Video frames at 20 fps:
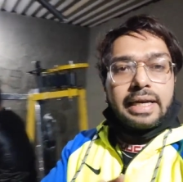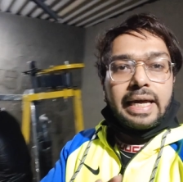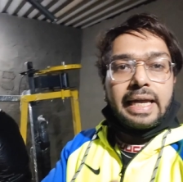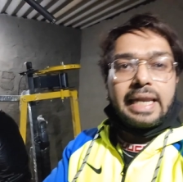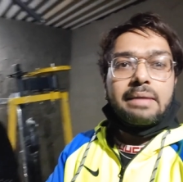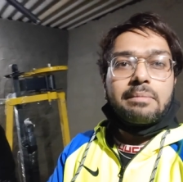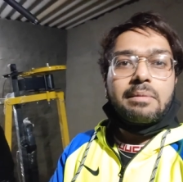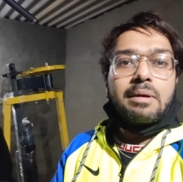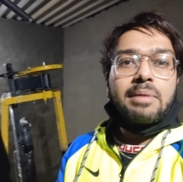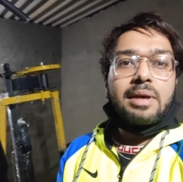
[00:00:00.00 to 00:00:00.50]

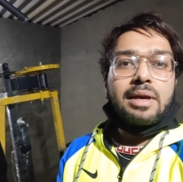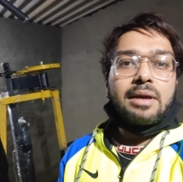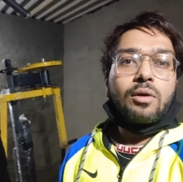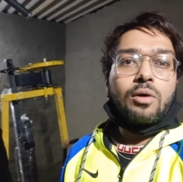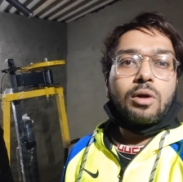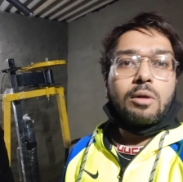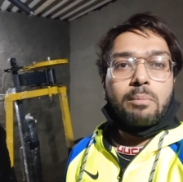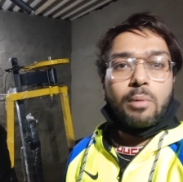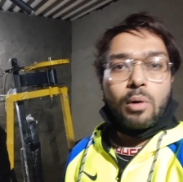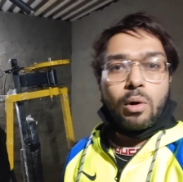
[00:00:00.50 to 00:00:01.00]
दिल्ली में भी
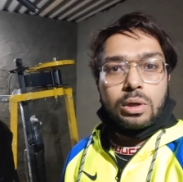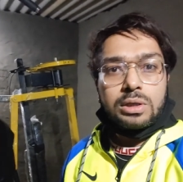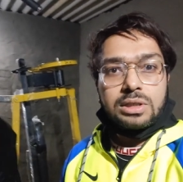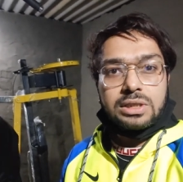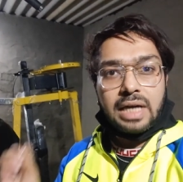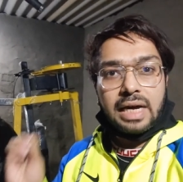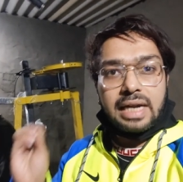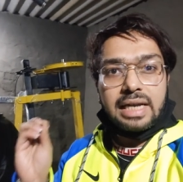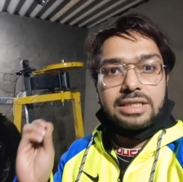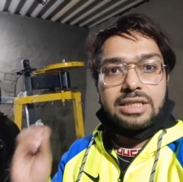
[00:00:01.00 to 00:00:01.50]
और
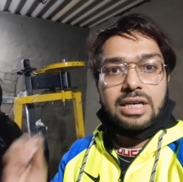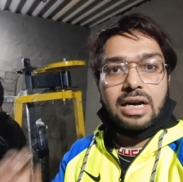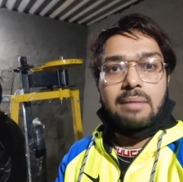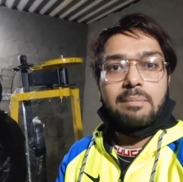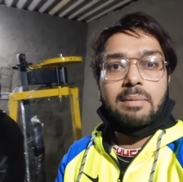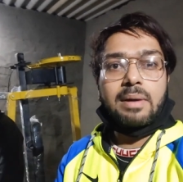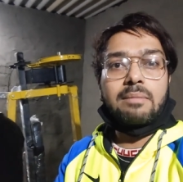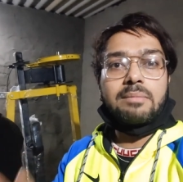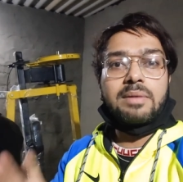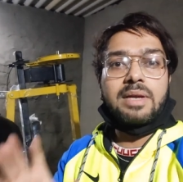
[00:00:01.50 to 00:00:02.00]
बहुत सारी
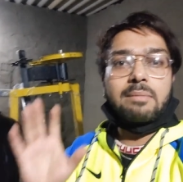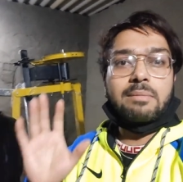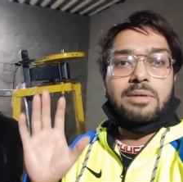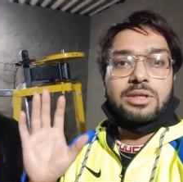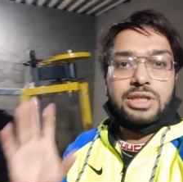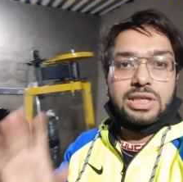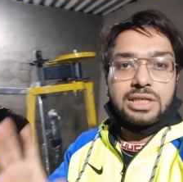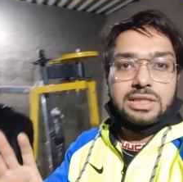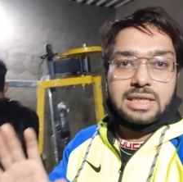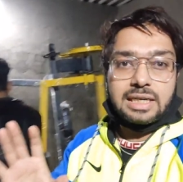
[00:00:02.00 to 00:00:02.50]
जगह पे हम ये
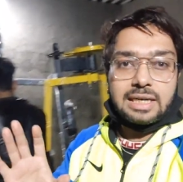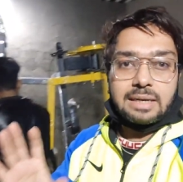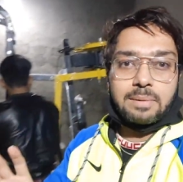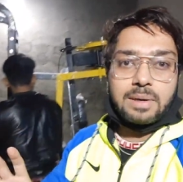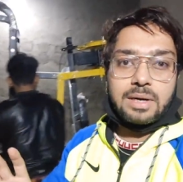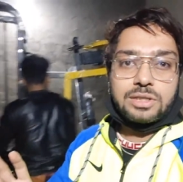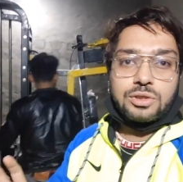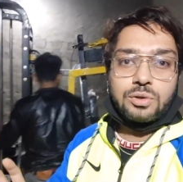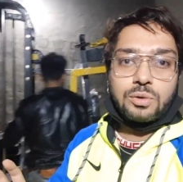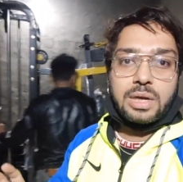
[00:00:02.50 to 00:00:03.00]
मशीन
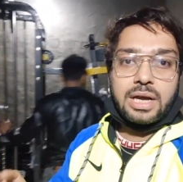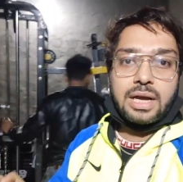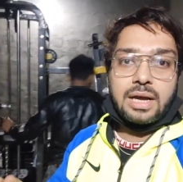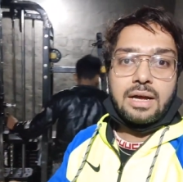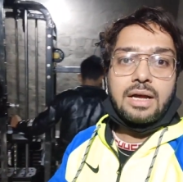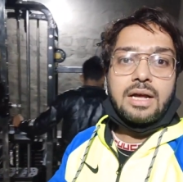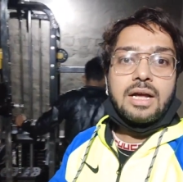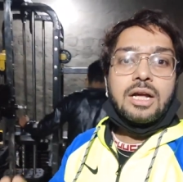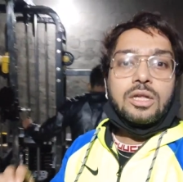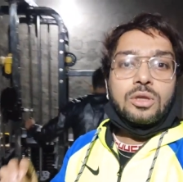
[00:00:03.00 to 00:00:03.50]
सेटअप कर चुके
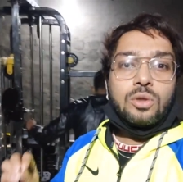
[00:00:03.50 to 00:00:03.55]
हैं